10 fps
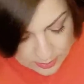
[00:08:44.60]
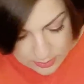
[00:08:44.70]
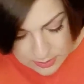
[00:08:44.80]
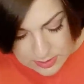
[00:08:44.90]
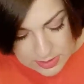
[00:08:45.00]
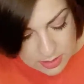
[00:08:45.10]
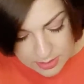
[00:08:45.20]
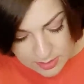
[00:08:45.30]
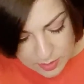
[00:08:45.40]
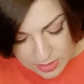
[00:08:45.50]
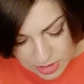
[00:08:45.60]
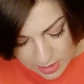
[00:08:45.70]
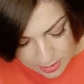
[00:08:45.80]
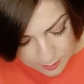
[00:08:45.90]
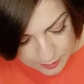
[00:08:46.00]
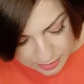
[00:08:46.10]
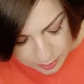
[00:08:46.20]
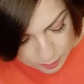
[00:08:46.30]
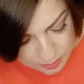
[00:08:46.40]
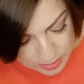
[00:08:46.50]
Цена небольшая, поэтому
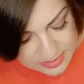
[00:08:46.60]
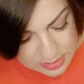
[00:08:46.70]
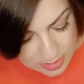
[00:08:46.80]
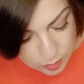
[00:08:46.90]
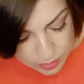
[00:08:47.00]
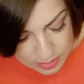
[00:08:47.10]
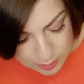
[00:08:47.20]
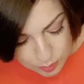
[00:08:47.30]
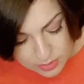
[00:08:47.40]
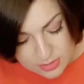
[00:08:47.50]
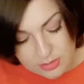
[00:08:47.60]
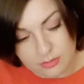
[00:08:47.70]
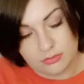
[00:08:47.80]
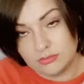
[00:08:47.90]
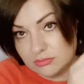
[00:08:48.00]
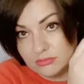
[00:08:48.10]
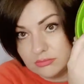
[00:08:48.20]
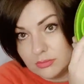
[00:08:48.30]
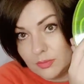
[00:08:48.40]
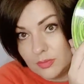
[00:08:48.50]
за такой набор за...
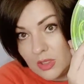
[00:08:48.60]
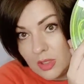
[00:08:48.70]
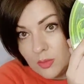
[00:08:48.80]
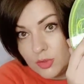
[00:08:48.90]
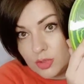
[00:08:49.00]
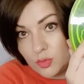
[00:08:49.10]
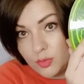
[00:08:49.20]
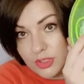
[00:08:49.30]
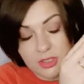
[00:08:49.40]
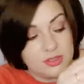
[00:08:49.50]
почему бы нет.